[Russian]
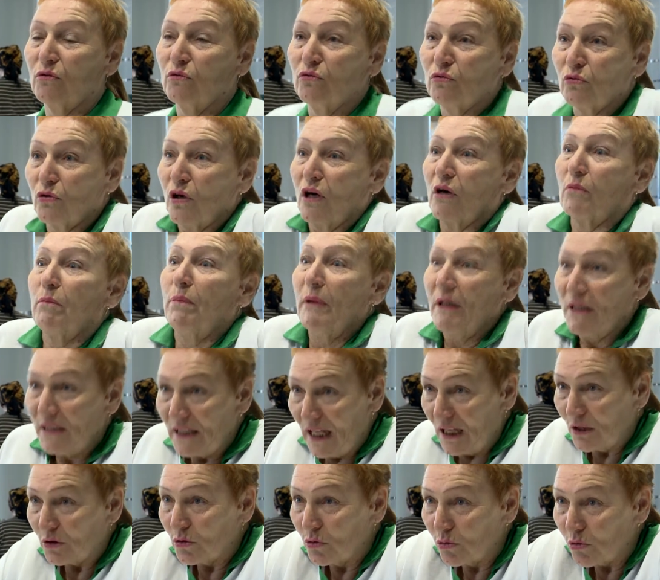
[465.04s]
ну как,
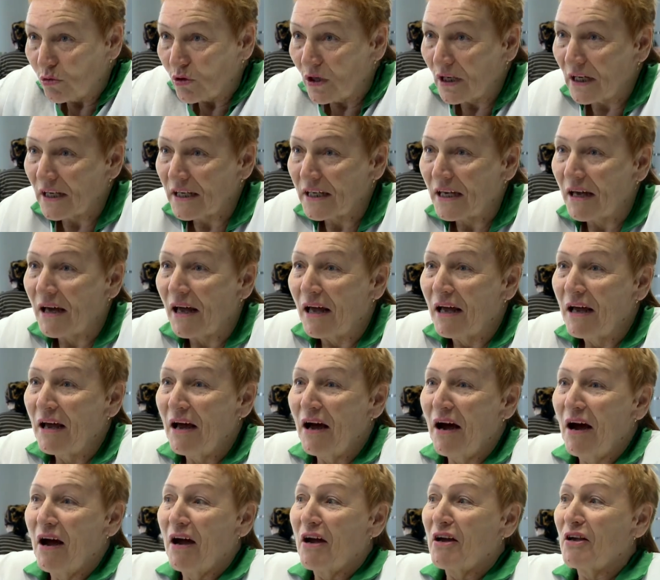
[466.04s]
полна духа я.
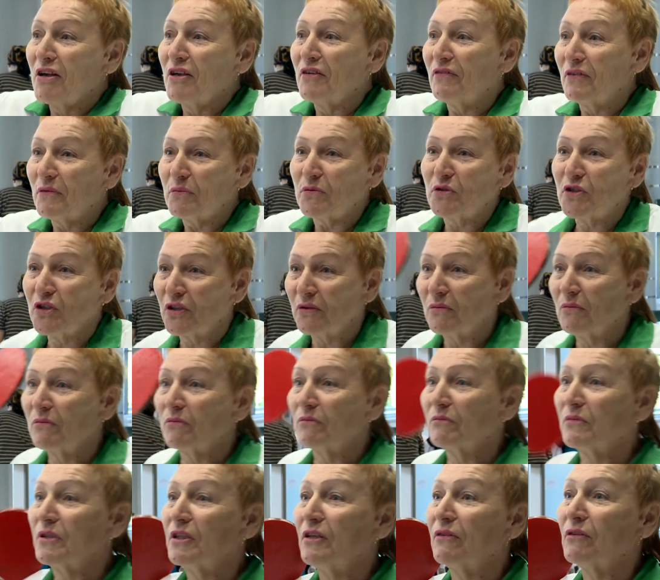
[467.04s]
И вообще,
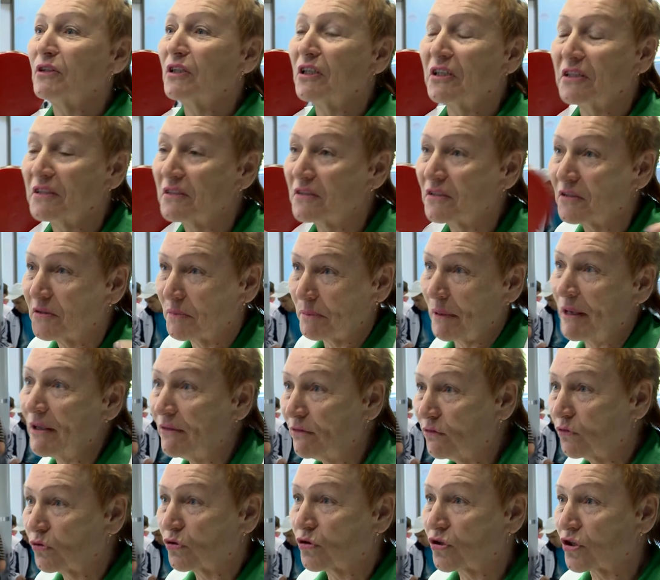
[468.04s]
мне
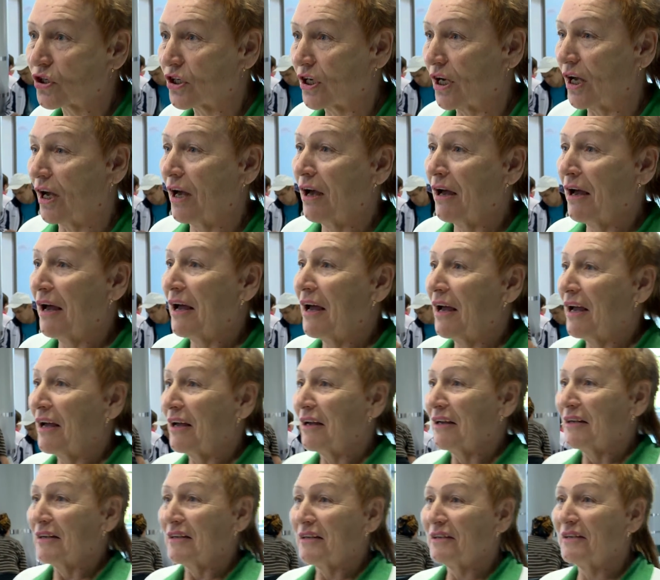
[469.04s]
35 в душе.
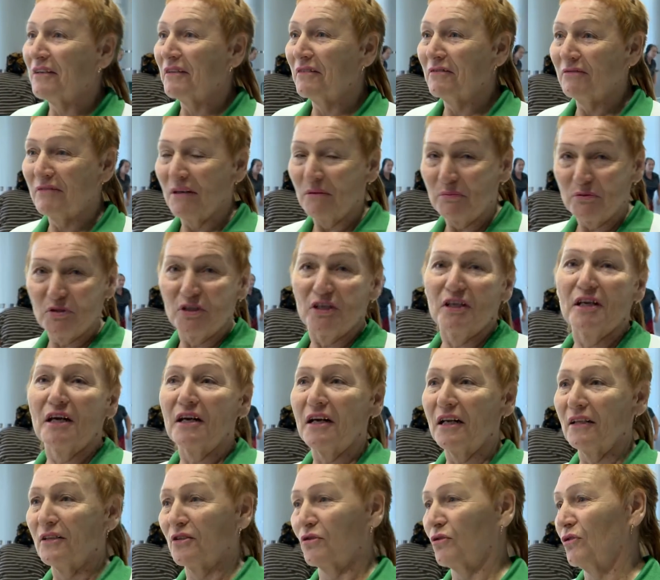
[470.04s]
И вообще
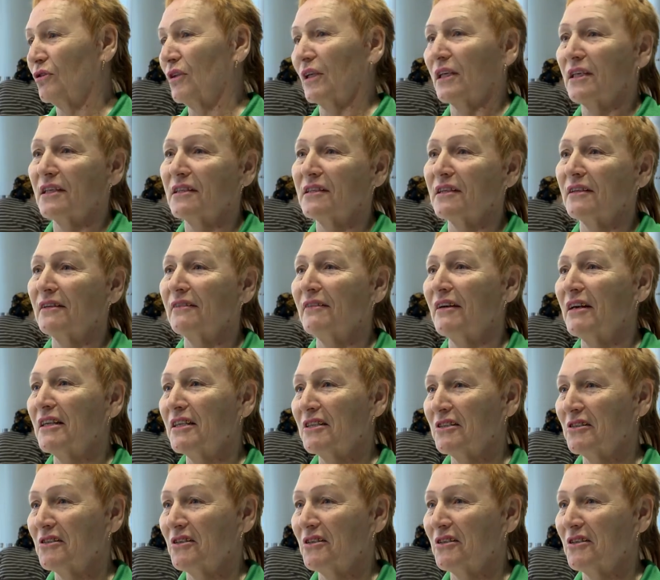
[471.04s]
я рада, что такие соревнования